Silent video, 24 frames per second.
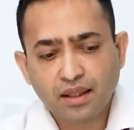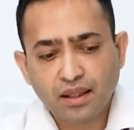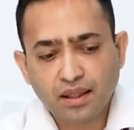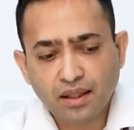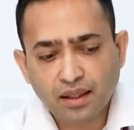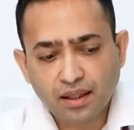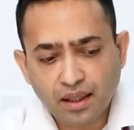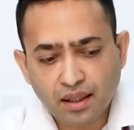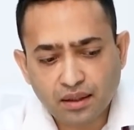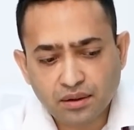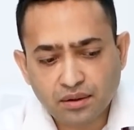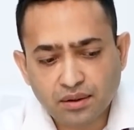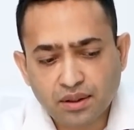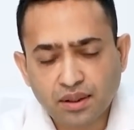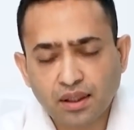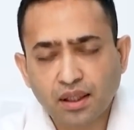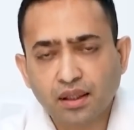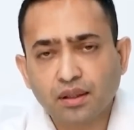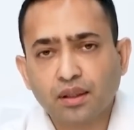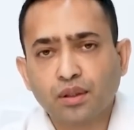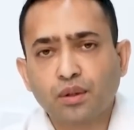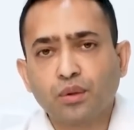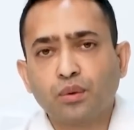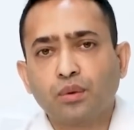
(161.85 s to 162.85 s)
ఈ
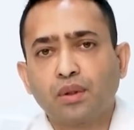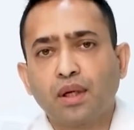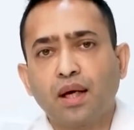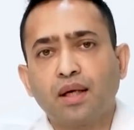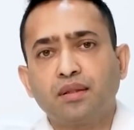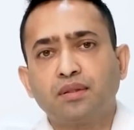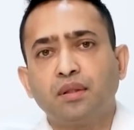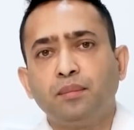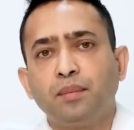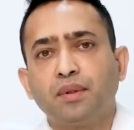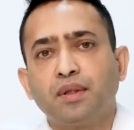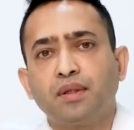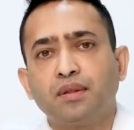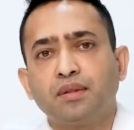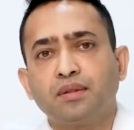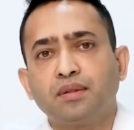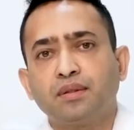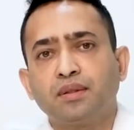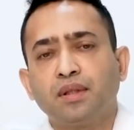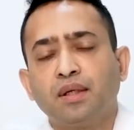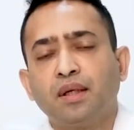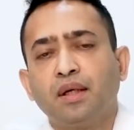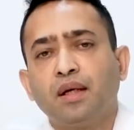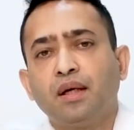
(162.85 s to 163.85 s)
ఎస్జిఎల్టీ టూ క్లాస్ లిమిటర్స్